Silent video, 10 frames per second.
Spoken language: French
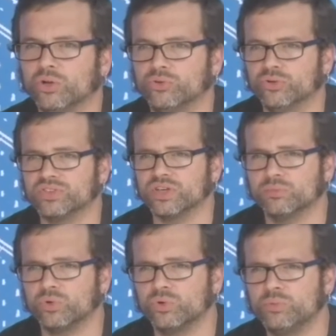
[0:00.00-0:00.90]
Le
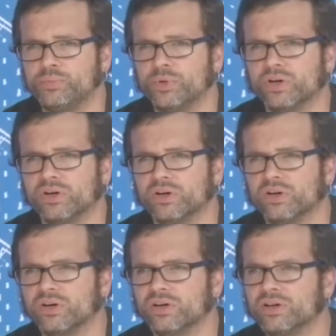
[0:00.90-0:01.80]
deuxième groupe
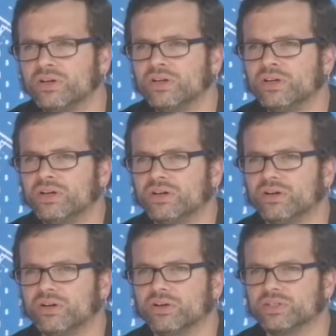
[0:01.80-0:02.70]
euh,
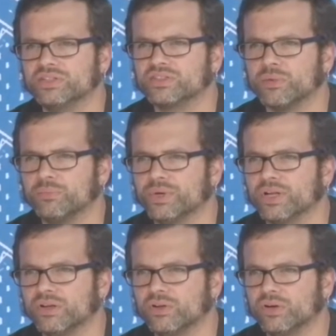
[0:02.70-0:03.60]
euh, qui
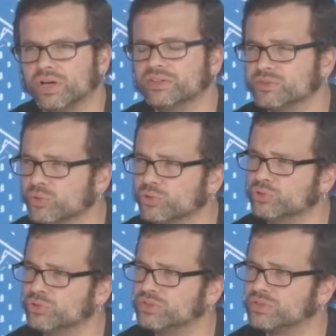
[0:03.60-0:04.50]
s'appelle Ethno
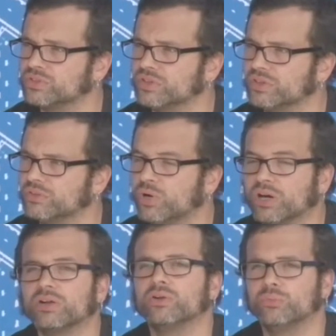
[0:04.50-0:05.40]
Youths,
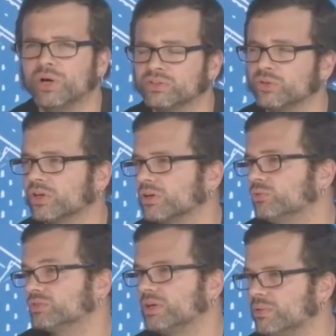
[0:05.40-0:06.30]
bah, le batteur est
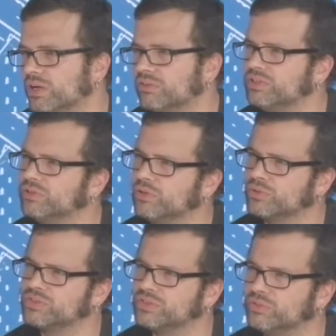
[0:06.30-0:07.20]
comptable à la ville de
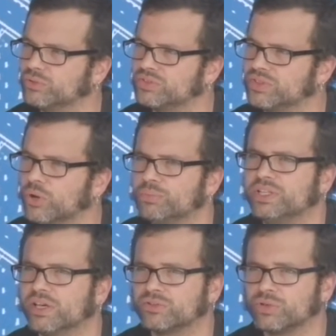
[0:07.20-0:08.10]
Nancy, donc c'était
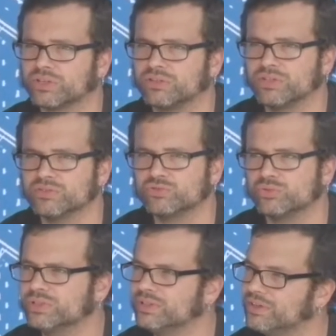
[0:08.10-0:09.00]
obligatoire qu'il vienne
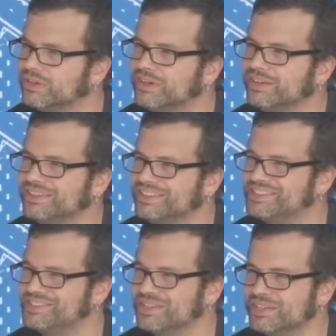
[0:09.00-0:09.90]
jouer
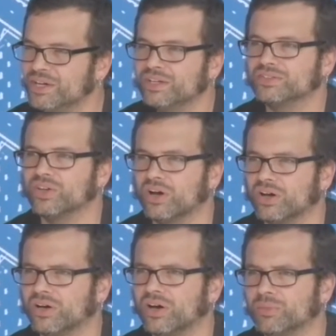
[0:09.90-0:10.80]
ici. C'est
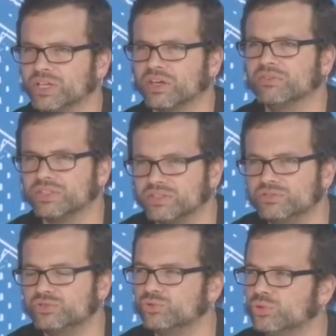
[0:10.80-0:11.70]
un mec avec
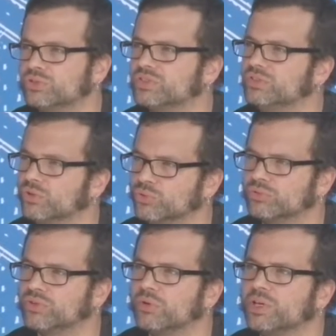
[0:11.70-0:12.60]
qui je joue aussi dans
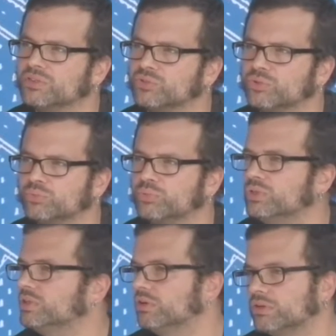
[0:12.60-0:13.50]
d'autres formations
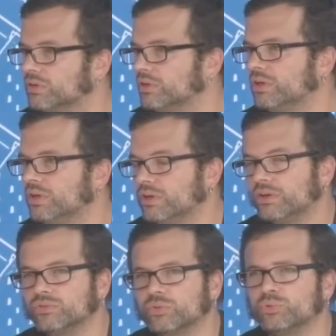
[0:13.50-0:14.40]

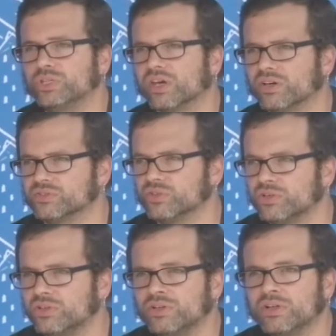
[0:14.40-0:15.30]
depuis 15
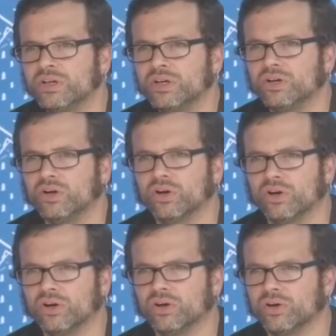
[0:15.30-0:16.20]
ans.
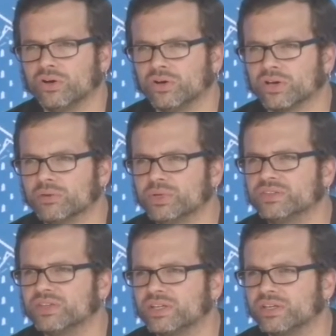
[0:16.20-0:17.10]
Euh,
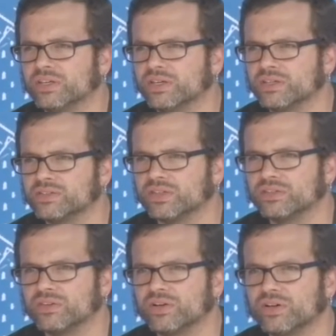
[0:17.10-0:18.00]

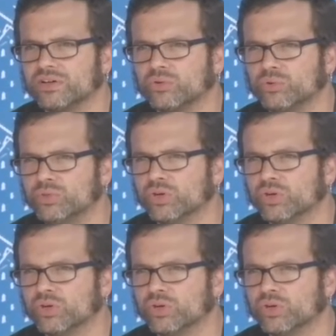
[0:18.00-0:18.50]
c'est un groupe